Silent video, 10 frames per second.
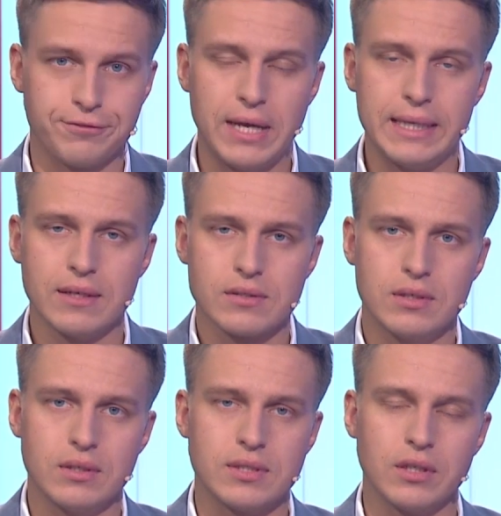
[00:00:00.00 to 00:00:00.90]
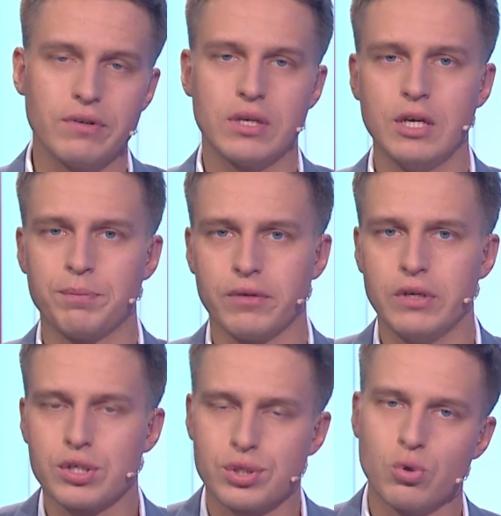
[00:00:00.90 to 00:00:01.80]
В Донецке силовики
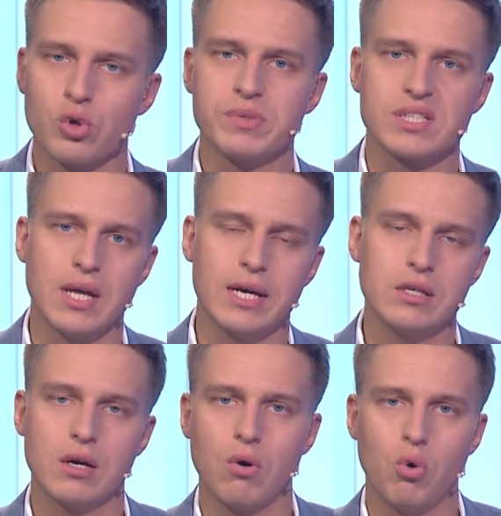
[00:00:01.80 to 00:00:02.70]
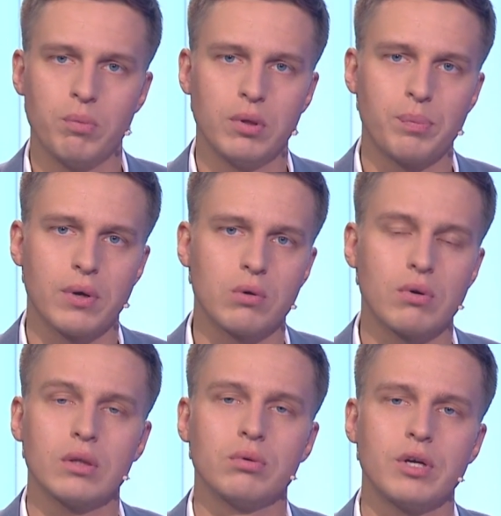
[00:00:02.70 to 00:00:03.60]
провели штурм здания
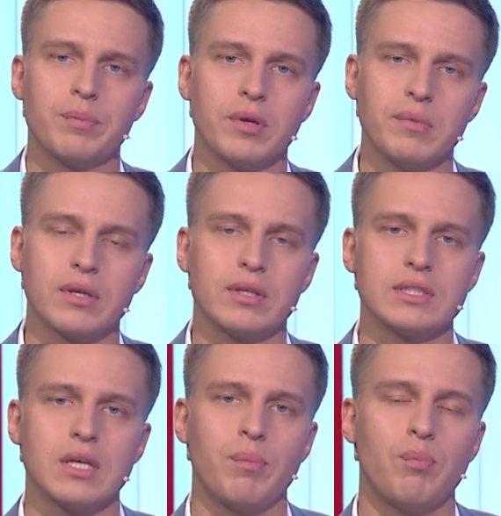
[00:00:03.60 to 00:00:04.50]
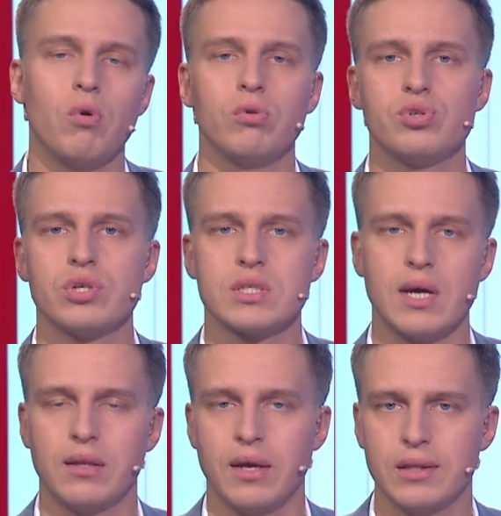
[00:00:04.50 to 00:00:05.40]
облпрокуратуры примерно за
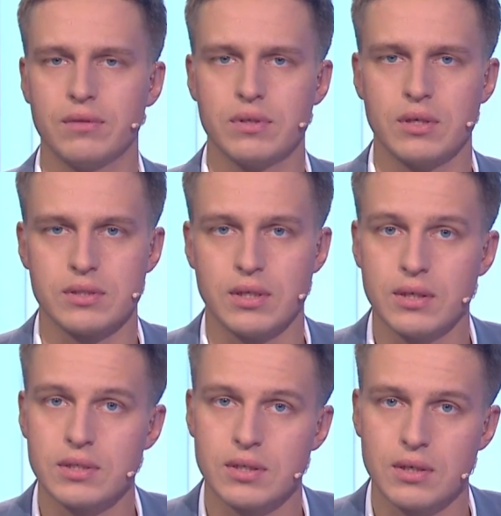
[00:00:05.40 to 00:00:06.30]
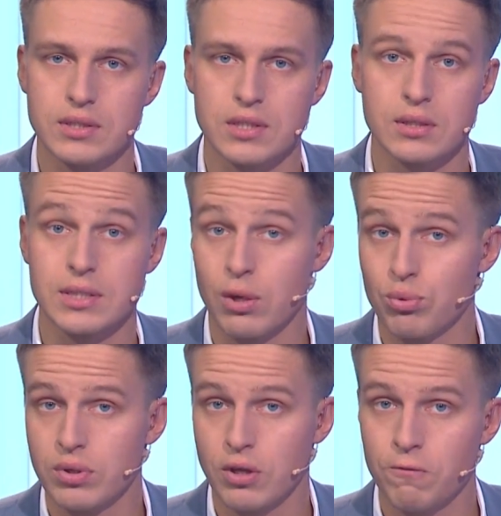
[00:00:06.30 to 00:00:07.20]
полчаса. До этого здание заняли со
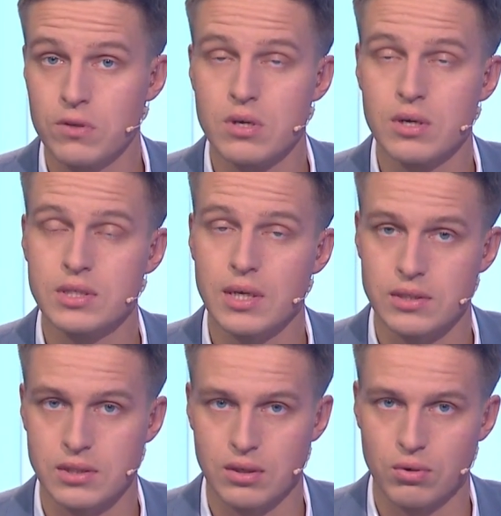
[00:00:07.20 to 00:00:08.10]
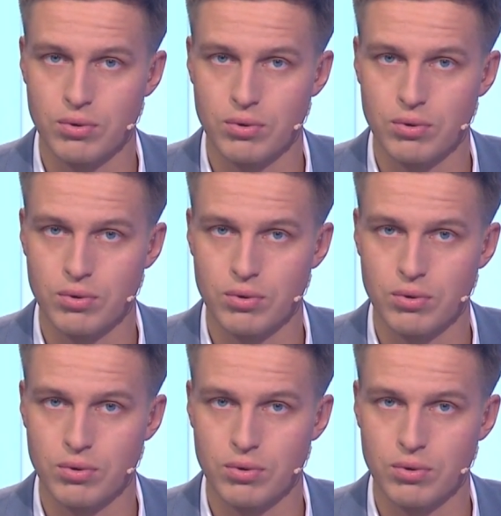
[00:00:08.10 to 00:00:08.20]
сторонники федерализации